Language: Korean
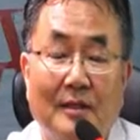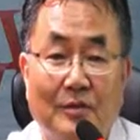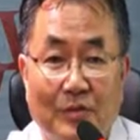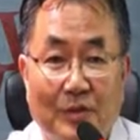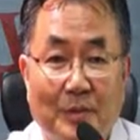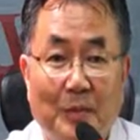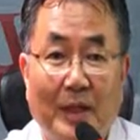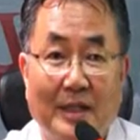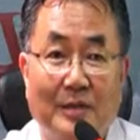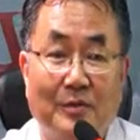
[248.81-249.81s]
중심으로
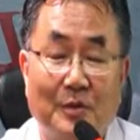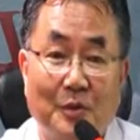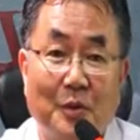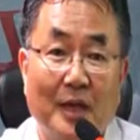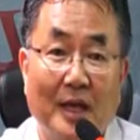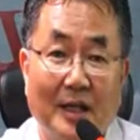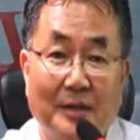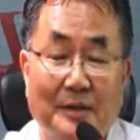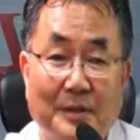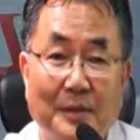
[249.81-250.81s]
한 기술을 소개한
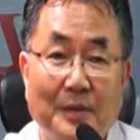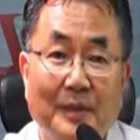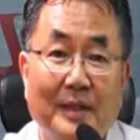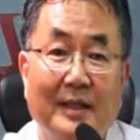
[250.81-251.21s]
것이고